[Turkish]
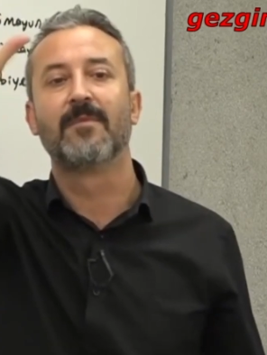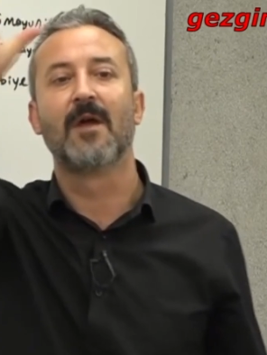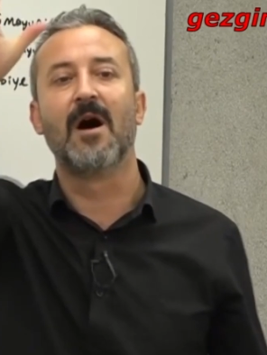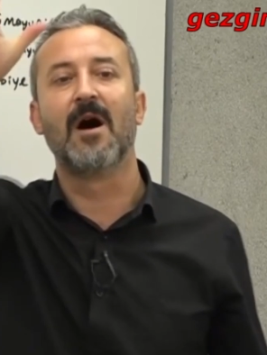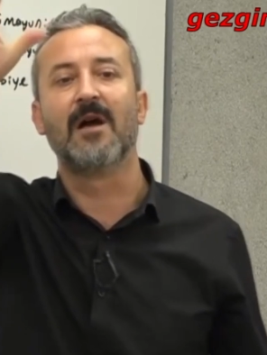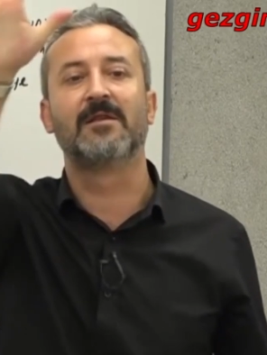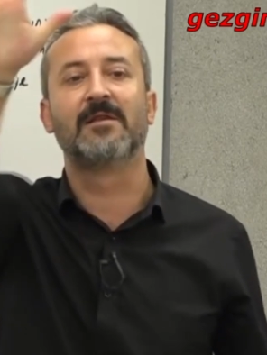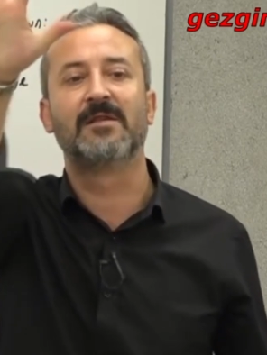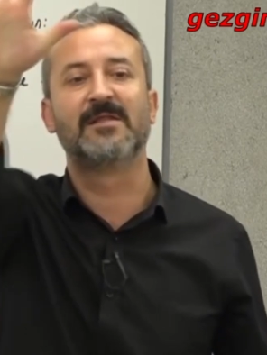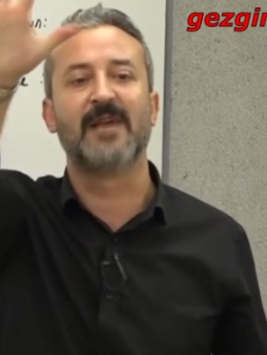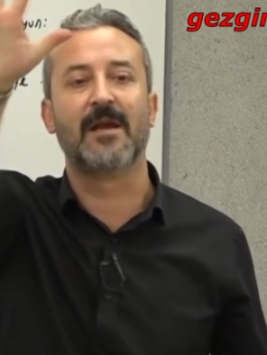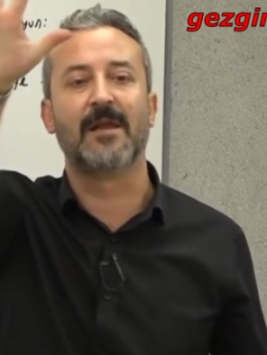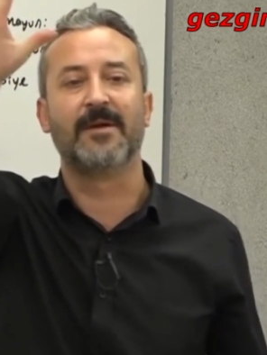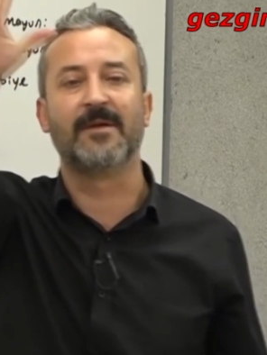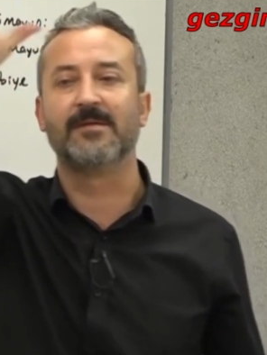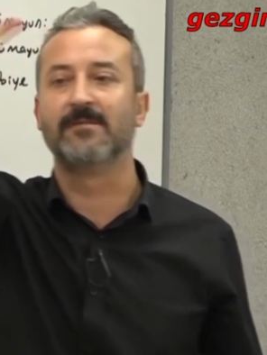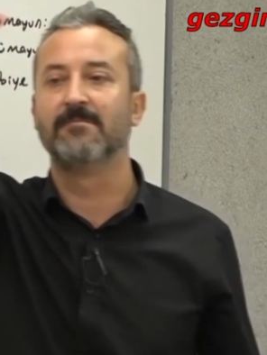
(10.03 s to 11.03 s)
Atış
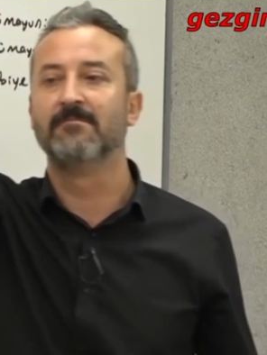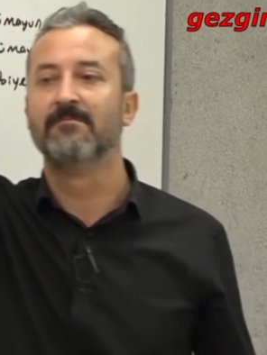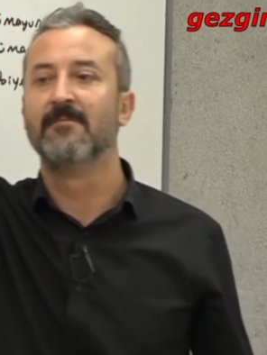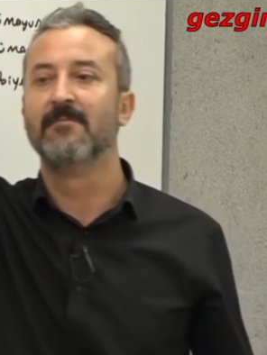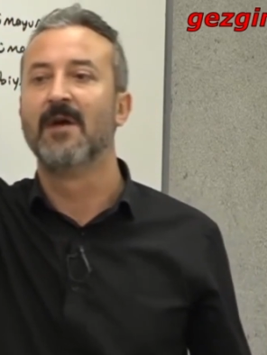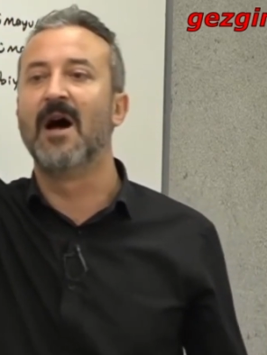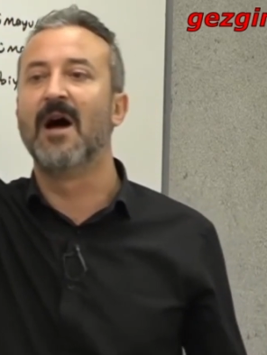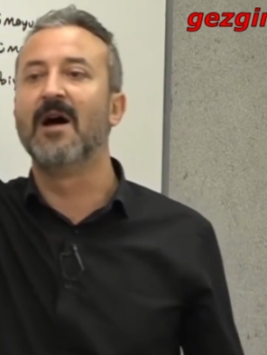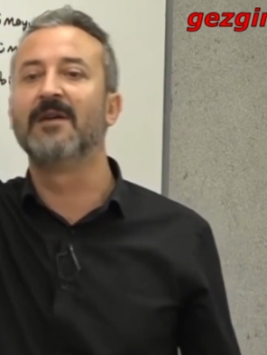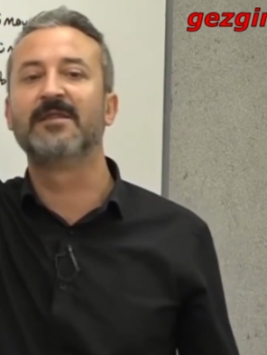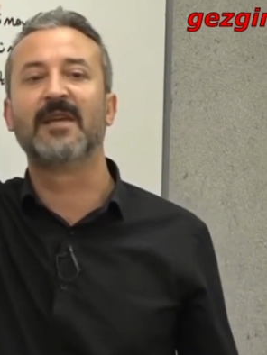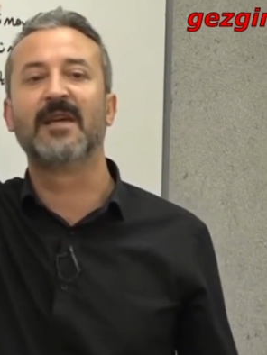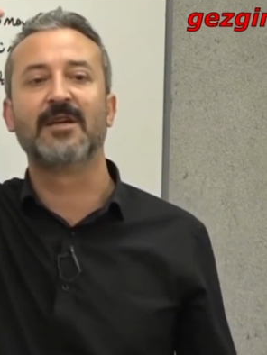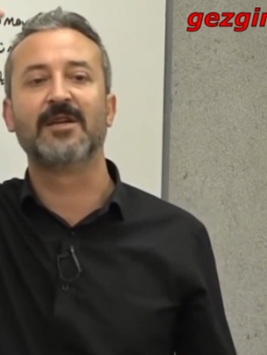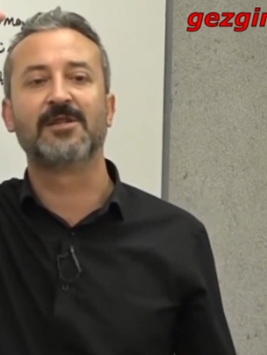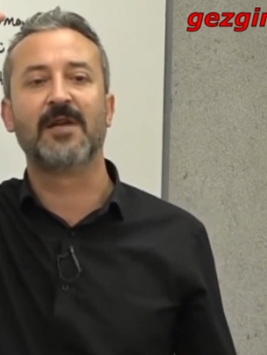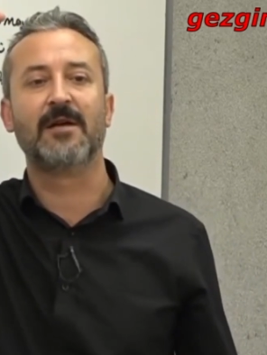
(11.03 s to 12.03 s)
serbest. Hangisi
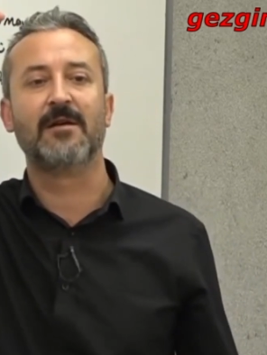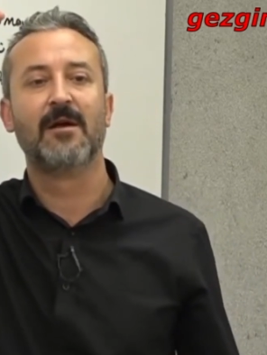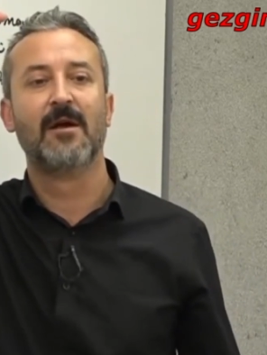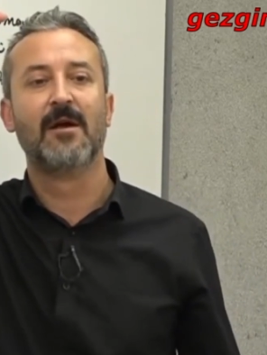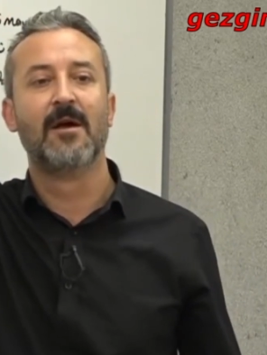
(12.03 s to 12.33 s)
gençler?